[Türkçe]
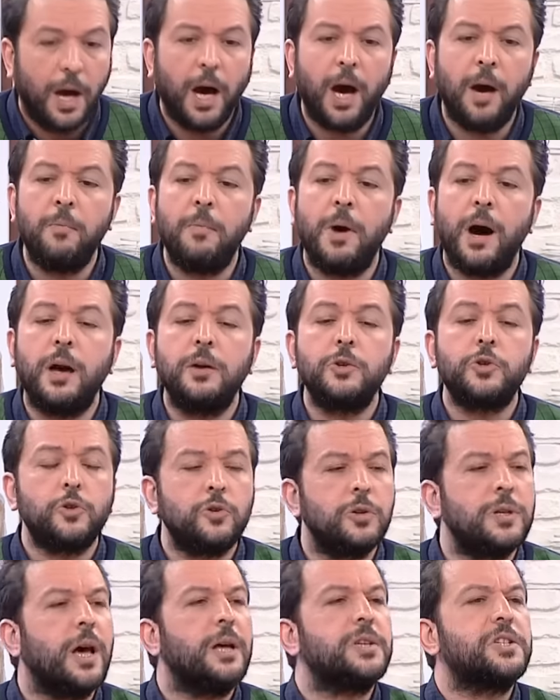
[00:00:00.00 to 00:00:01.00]
Ama
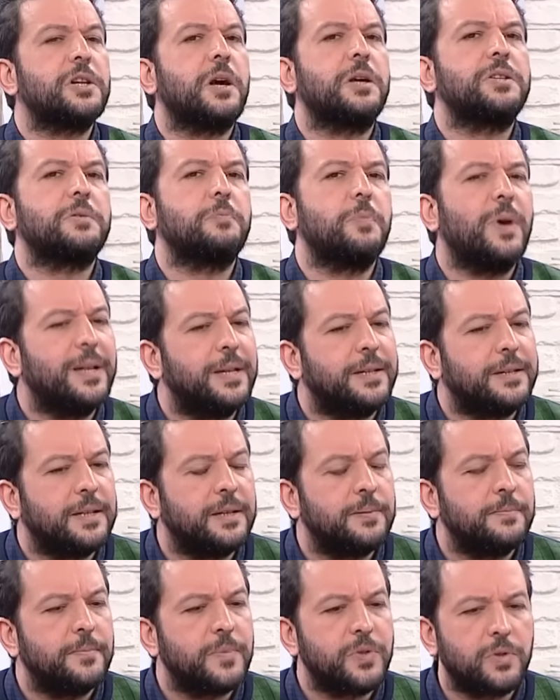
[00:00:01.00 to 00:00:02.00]
şunu da açık açık
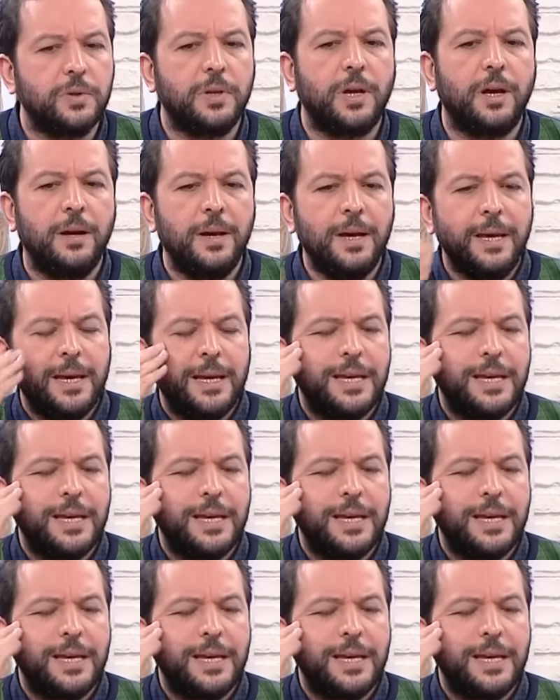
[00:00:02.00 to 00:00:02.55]
belirteyim. Şunu da.